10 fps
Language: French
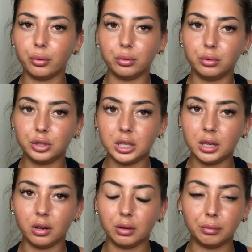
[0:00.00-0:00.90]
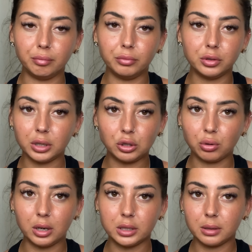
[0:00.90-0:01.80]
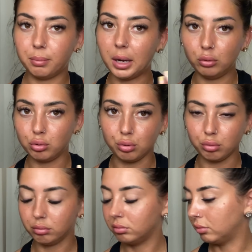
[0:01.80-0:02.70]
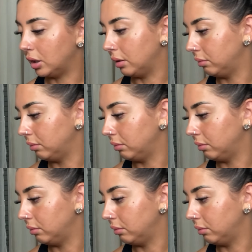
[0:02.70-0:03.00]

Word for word: de chez The Rituals par-dessus. Voilà.